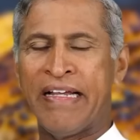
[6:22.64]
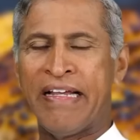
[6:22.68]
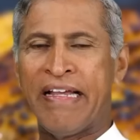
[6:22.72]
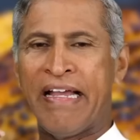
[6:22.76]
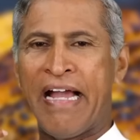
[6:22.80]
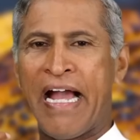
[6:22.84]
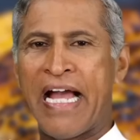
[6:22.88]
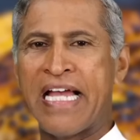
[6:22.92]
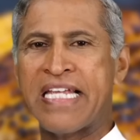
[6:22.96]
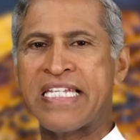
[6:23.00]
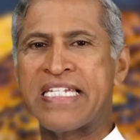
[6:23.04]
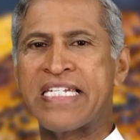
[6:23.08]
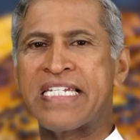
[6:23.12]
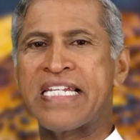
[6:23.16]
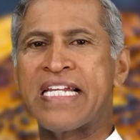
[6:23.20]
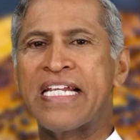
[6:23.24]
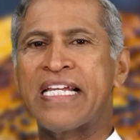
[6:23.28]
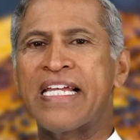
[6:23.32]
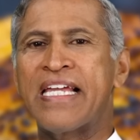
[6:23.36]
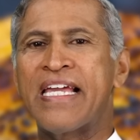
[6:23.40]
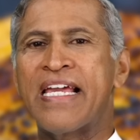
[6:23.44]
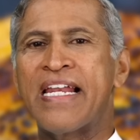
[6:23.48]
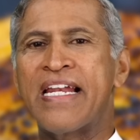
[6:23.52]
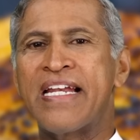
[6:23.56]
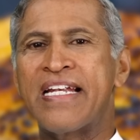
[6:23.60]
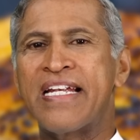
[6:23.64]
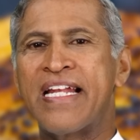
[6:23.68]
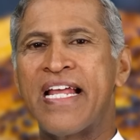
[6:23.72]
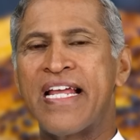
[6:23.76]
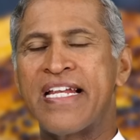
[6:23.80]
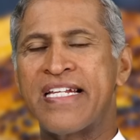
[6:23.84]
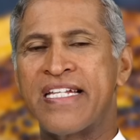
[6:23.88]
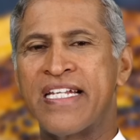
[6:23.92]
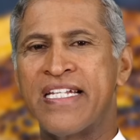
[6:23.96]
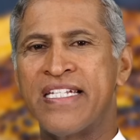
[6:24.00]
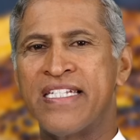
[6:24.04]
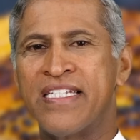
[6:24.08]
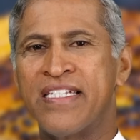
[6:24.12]
గ్యాస్ట్రిక్
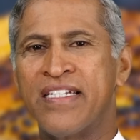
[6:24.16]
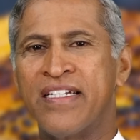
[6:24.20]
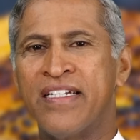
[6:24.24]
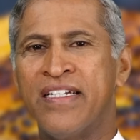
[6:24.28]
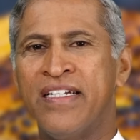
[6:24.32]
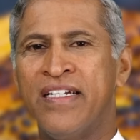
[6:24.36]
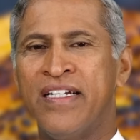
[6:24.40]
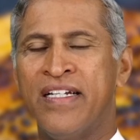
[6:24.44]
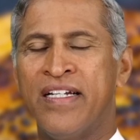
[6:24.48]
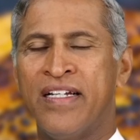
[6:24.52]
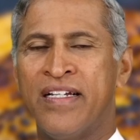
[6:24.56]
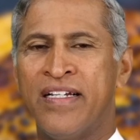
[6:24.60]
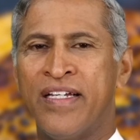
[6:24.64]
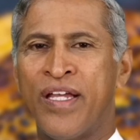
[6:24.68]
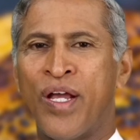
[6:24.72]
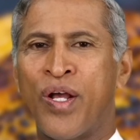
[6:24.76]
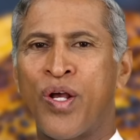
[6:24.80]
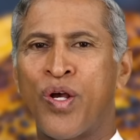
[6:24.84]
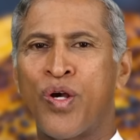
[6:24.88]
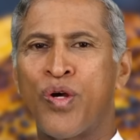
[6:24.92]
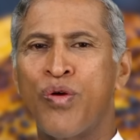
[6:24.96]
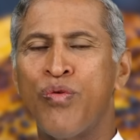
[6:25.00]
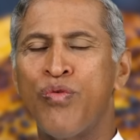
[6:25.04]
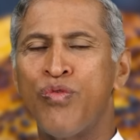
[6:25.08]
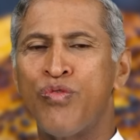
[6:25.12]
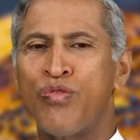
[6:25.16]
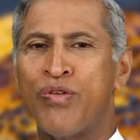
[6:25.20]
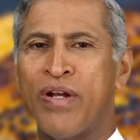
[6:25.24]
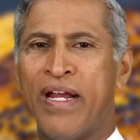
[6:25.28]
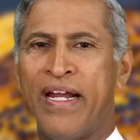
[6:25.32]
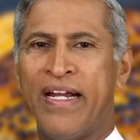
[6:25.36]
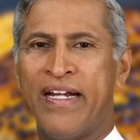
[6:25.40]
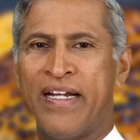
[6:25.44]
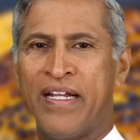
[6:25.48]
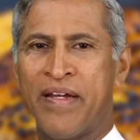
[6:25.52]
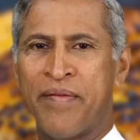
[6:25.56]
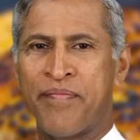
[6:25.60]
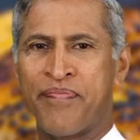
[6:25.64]
ఇరిటేషన్స్ ఎక్కువ
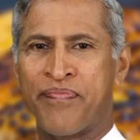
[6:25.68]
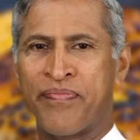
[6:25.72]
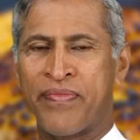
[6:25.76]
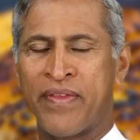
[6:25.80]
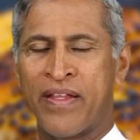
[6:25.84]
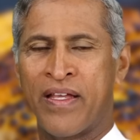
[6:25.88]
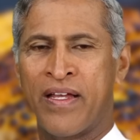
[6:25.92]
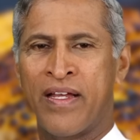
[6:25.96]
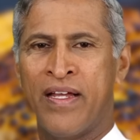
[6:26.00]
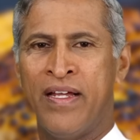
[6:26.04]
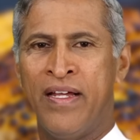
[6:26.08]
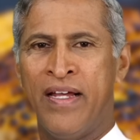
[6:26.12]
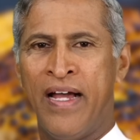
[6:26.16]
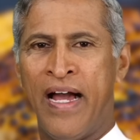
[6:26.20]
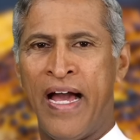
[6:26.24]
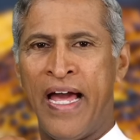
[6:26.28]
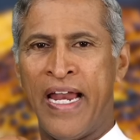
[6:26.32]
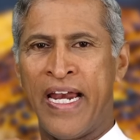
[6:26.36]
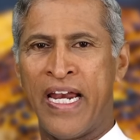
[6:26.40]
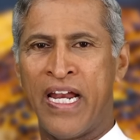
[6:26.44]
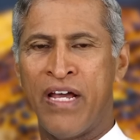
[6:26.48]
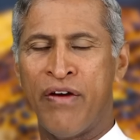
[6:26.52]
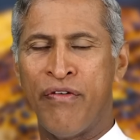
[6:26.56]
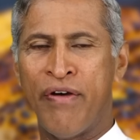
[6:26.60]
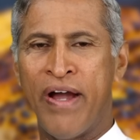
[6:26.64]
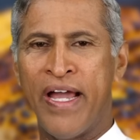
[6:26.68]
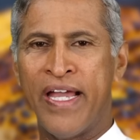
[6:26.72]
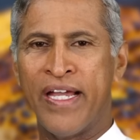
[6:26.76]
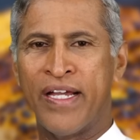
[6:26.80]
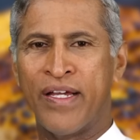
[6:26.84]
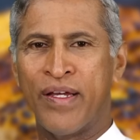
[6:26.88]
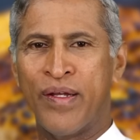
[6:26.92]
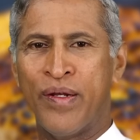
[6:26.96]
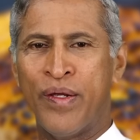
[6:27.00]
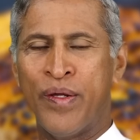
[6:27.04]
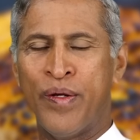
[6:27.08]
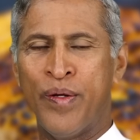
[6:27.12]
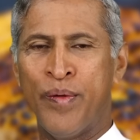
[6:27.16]
ఉంటున్నాయట
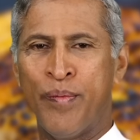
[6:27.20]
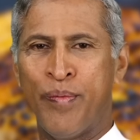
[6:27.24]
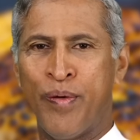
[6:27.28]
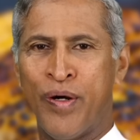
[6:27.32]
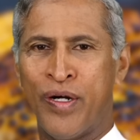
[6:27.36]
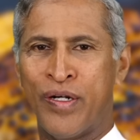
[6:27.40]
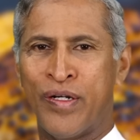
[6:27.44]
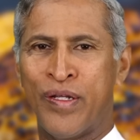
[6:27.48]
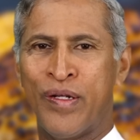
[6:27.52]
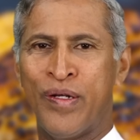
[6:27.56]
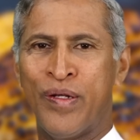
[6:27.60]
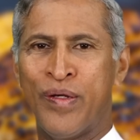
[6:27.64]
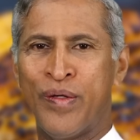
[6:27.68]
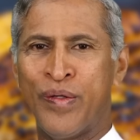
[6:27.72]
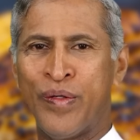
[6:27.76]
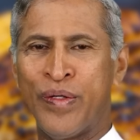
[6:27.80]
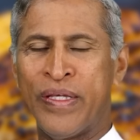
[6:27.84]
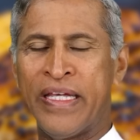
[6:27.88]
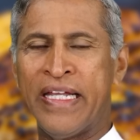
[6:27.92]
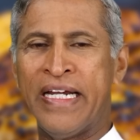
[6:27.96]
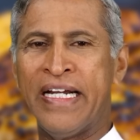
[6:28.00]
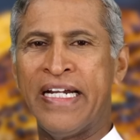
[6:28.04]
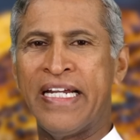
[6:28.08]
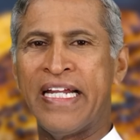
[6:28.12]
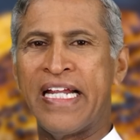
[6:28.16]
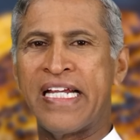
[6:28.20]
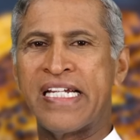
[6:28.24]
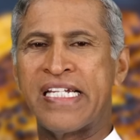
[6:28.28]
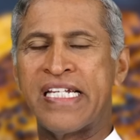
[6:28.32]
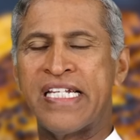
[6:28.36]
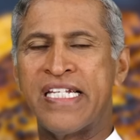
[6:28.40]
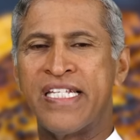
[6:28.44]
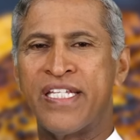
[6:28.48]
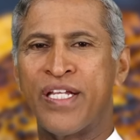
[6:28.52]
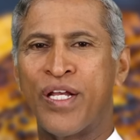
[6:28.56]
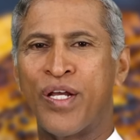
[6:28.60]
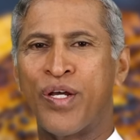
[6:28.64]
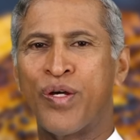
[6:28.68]
అన్నవాహికలోను పొట్టలోను
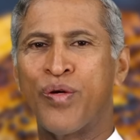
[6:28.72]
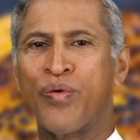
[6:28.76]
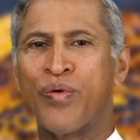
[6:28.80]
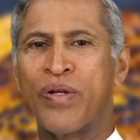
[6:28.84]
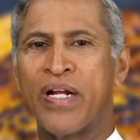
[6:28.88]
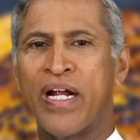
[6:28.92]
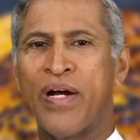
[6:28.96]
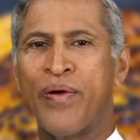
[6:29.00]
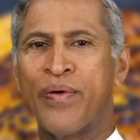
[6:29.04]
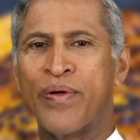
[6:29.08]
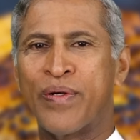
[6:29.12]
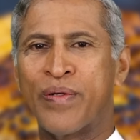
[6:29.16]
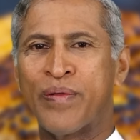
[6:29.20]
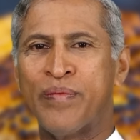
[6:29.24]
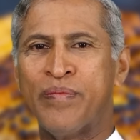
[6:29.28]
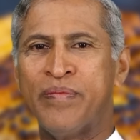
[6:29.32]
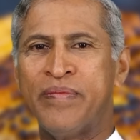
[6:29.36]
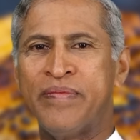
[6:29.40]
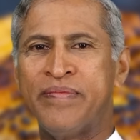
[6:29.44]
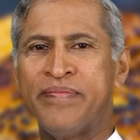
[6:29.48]
ఇరిటేషన్స్ ఎక్కువ రావటం